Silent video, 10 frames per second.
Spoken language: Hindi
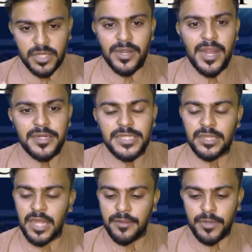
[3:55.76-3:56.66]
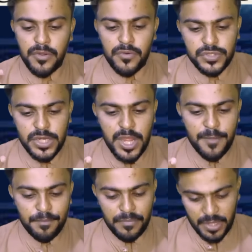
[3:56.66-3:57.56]
क्रिएट जाता है कि उसने
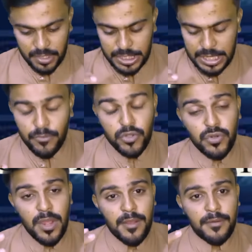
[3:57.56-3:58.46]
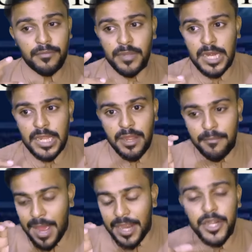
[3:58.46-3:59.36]
टीम को जो है यानी कि
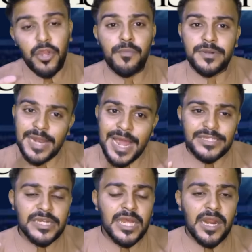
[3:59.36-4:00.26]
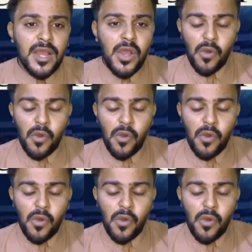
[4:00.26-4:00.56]
मैरिट के ऊपर सिलेक्शन करा